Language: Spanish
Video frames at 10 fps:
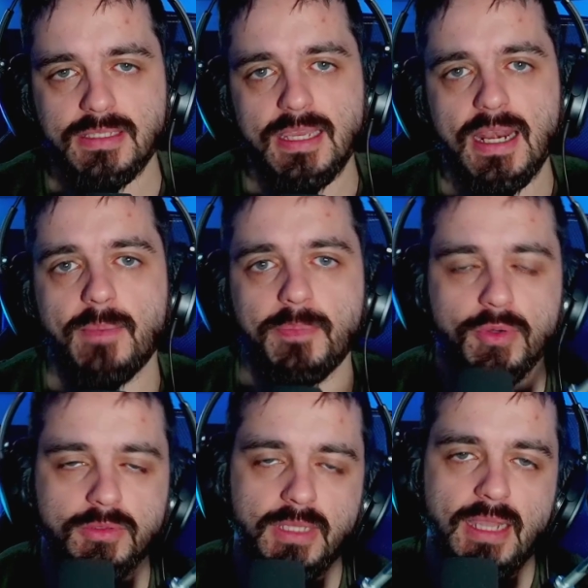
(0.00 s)
de
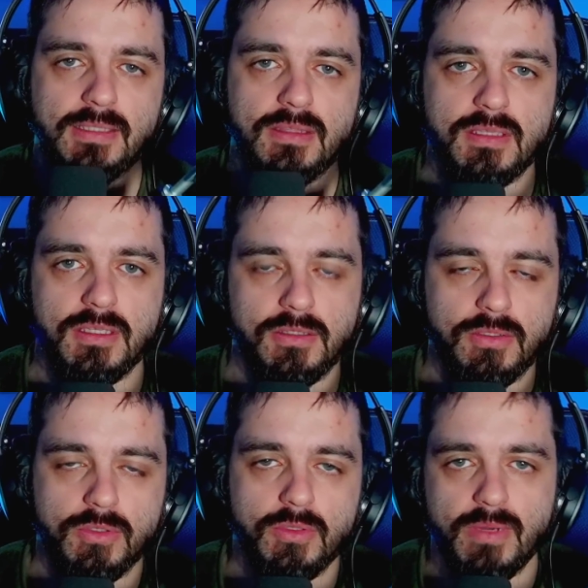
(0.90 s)
Laporta
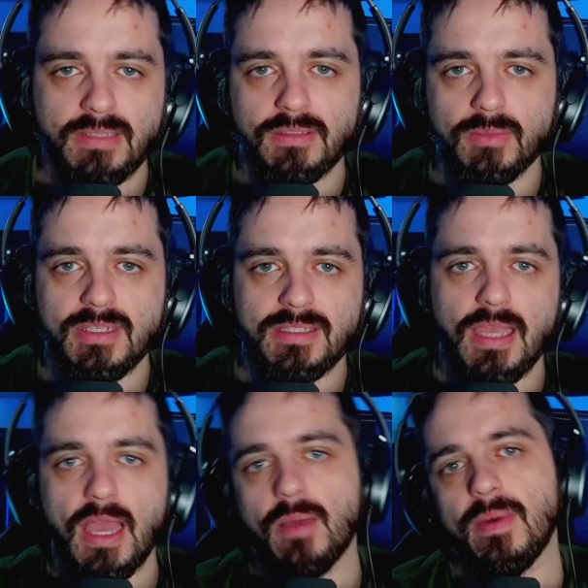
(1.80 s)
atendiendo en una
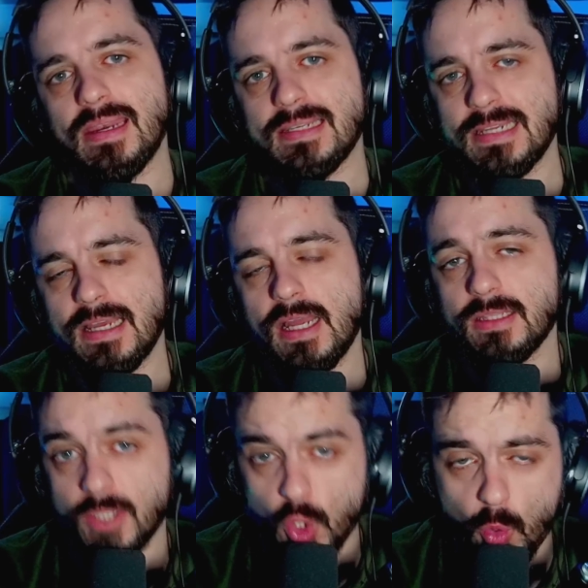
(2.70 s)
entrevista a Barça
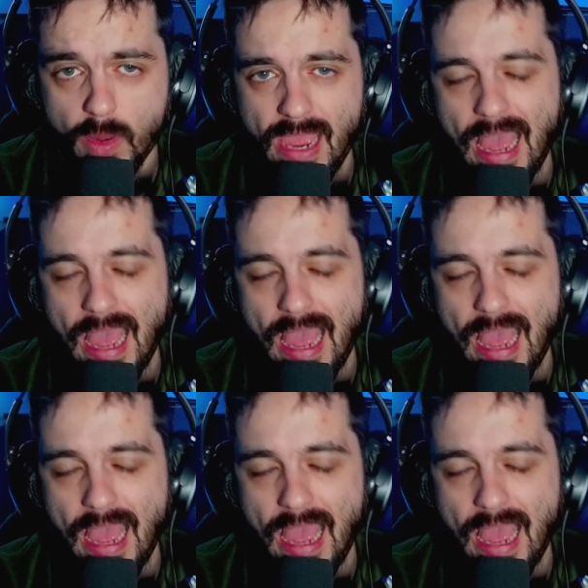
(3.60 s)
TV.